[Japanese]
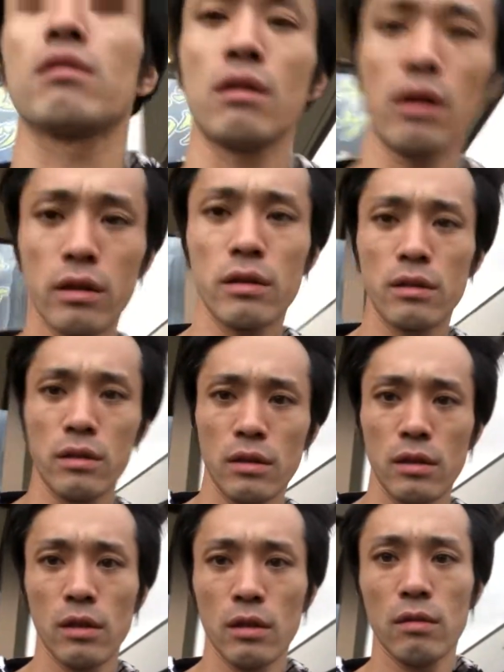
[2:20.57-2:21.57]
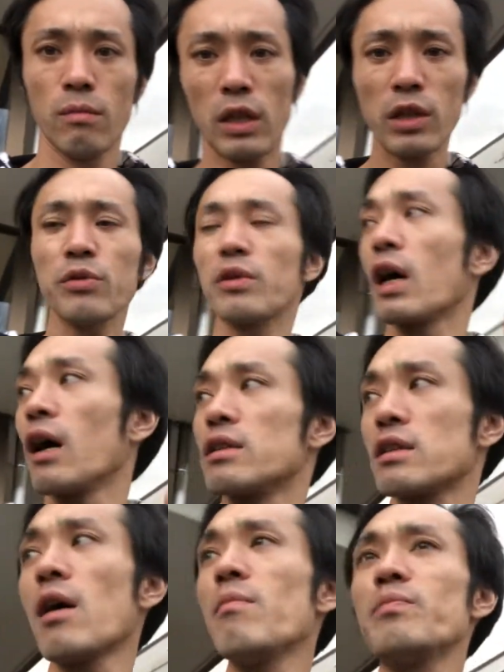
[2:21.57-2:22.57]
はいまあ、2分か、
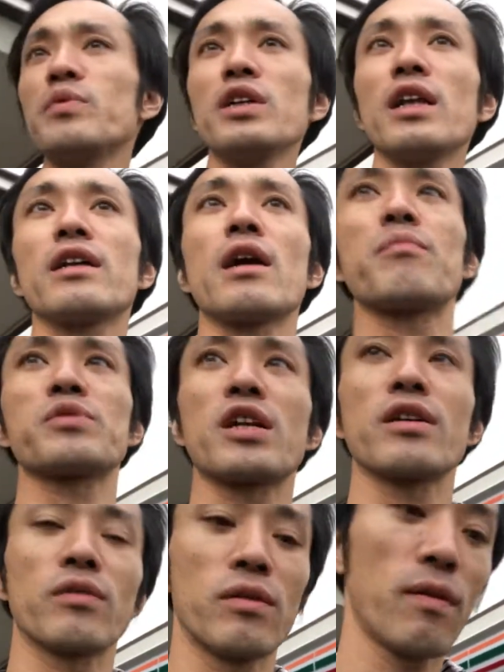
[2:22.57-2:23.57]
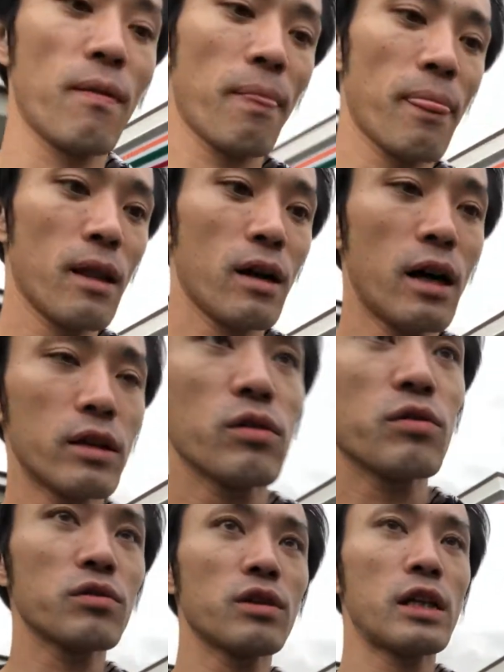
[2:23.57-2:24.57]
3分以内にアップしないと。はい、とい
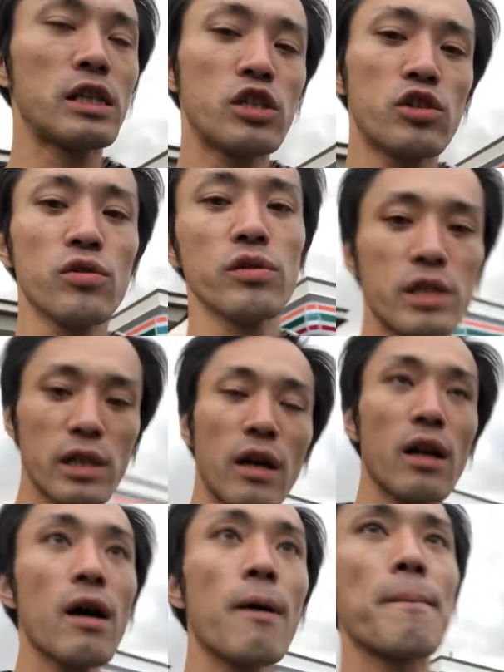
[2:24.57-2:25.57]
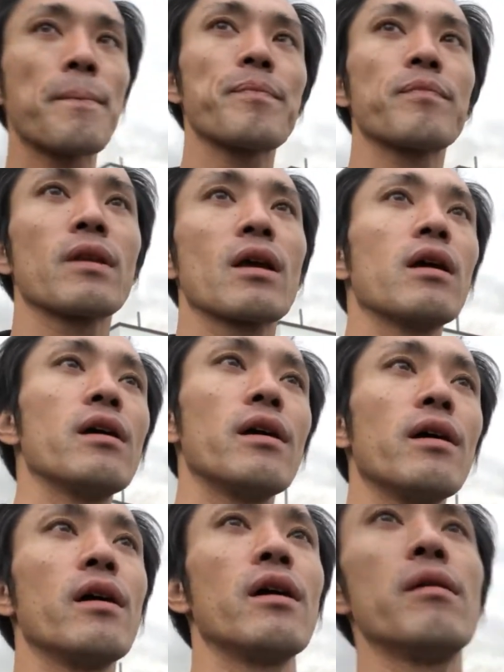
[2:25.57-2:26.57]
うことで、20時から、
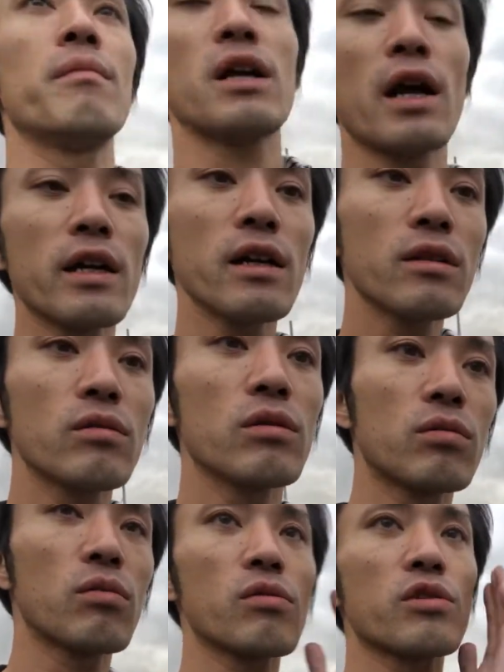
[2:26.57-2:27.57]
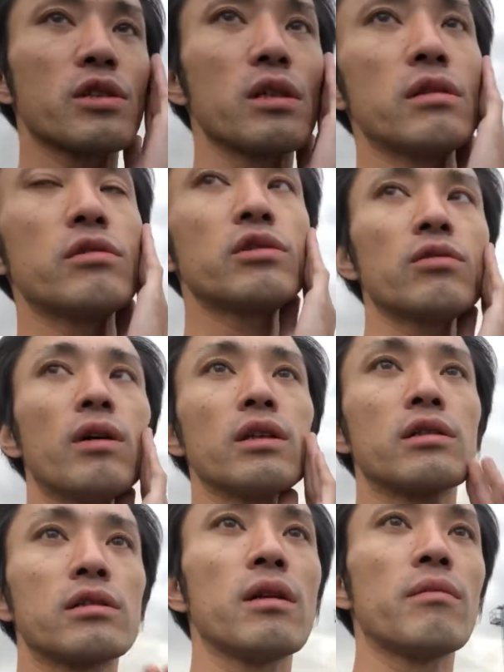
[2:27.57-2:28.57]
えー、まあ、LINE アットに登録している人は
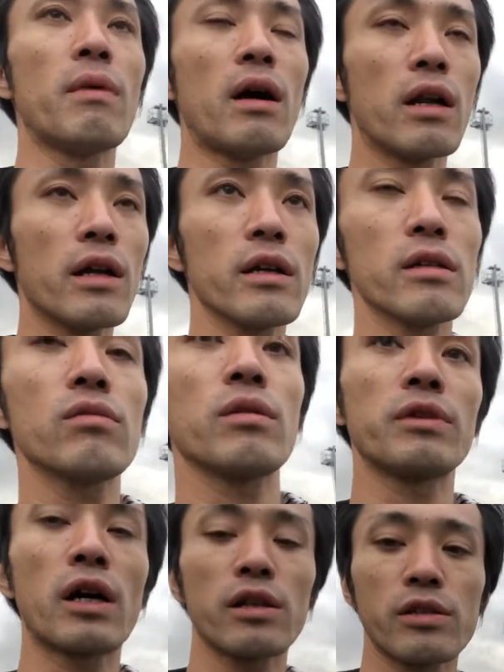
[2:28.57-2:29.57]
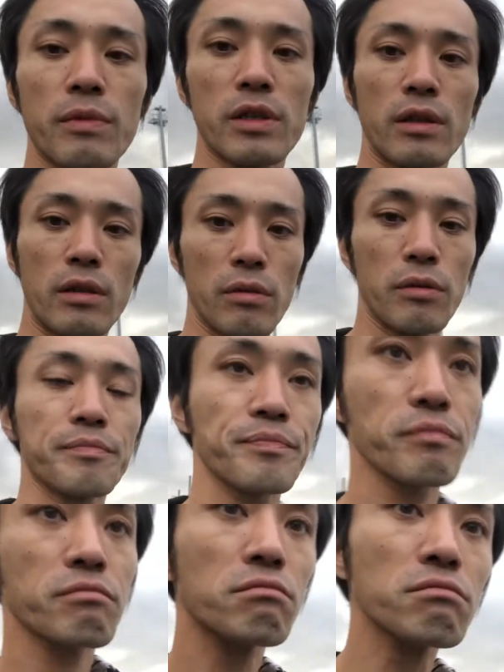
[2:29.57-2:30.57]
ですね、まあ、LINE アットでも流しますけど、
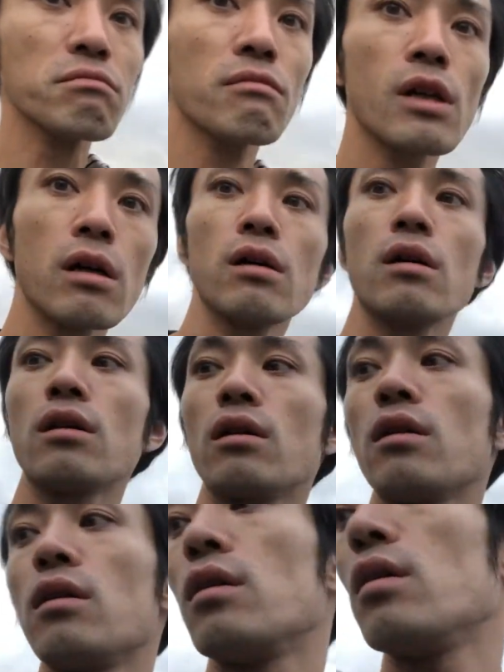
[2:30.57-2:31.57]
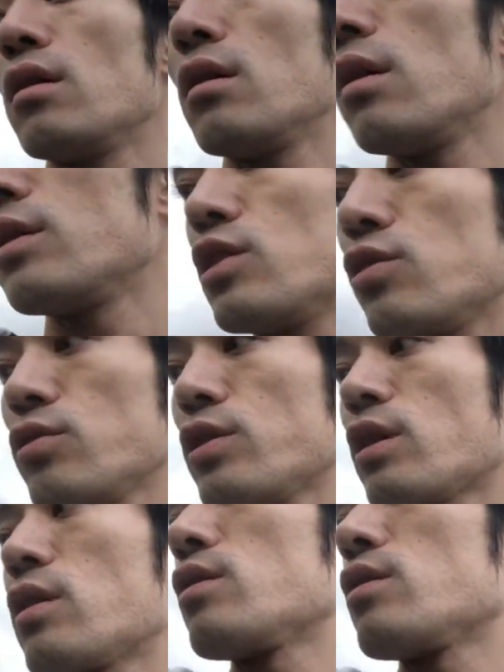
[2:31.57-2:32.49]
えー、20時から